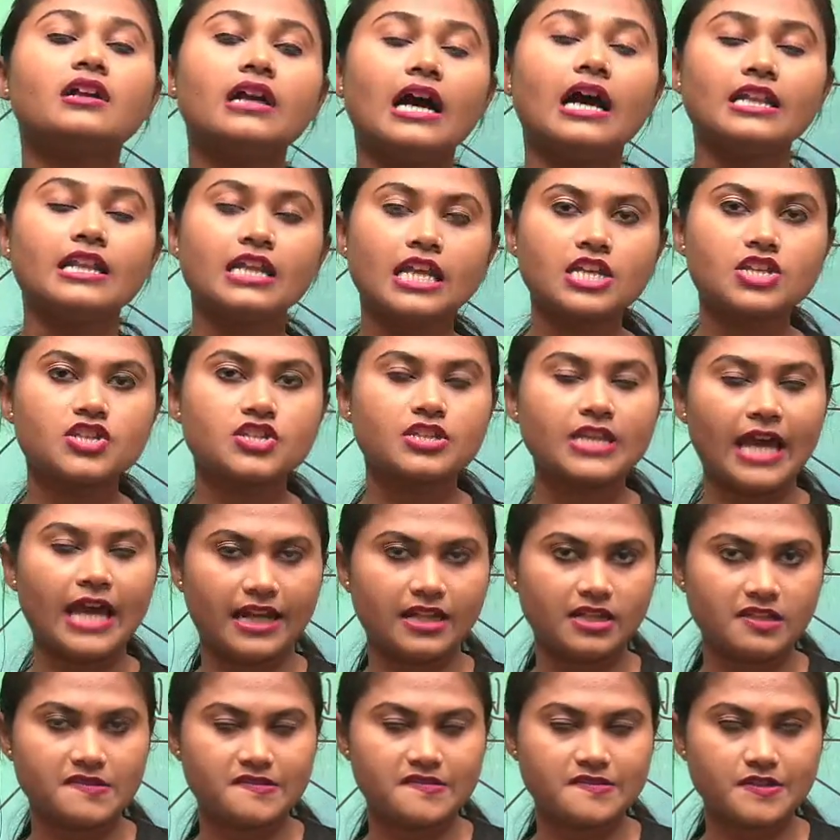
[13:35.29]
গণেশ
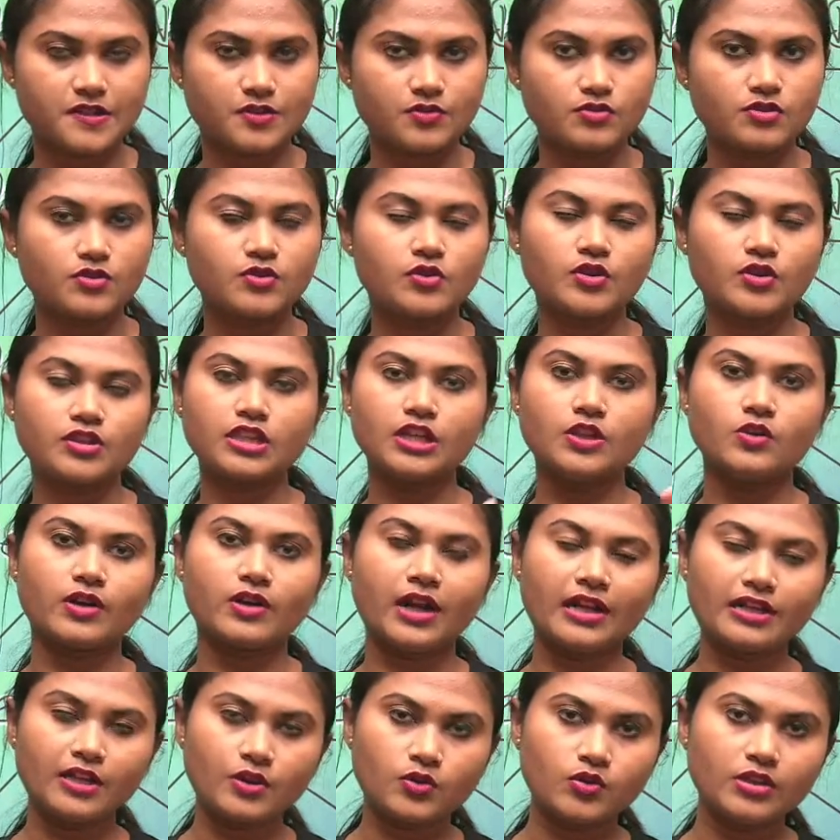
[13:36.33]
ডাইনেস্টি রুল করতেন
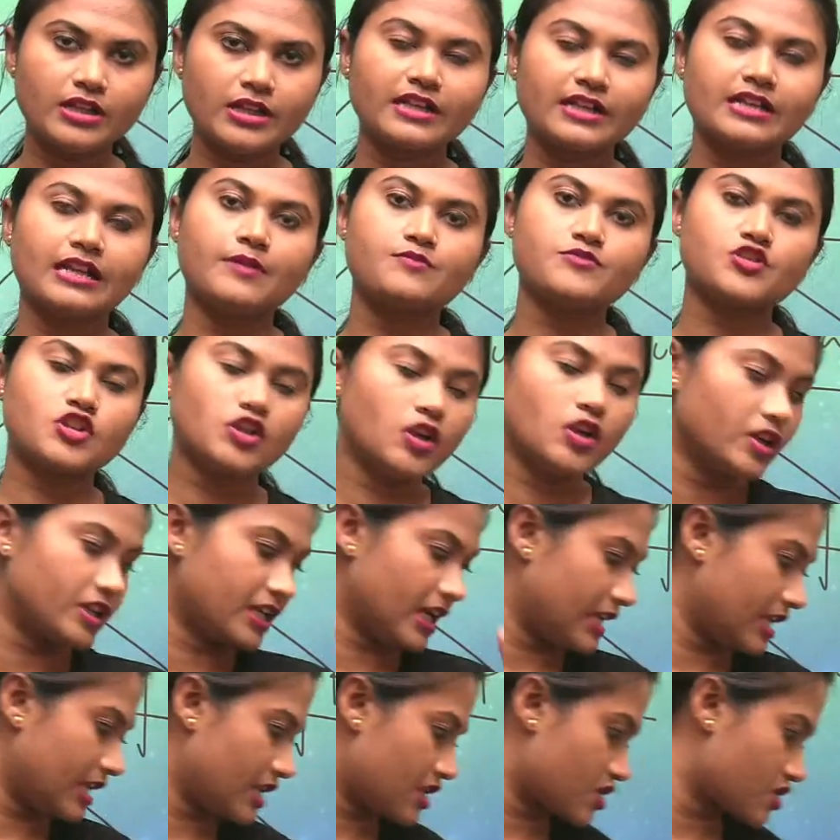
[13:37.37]
ওখানে রুলার নাম ছিল
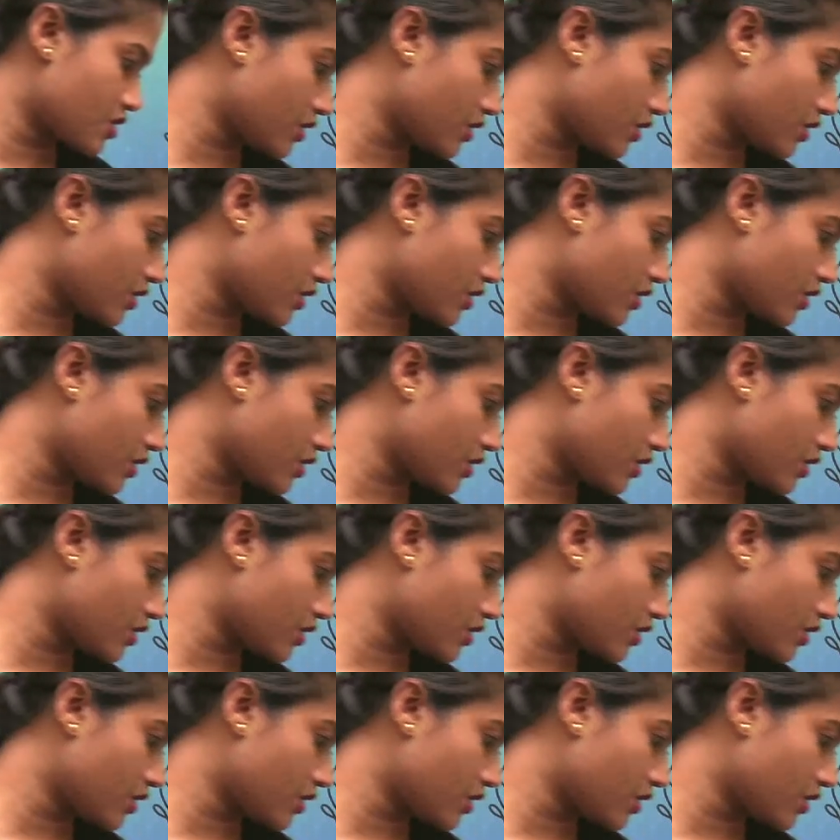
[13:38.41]
গণেশ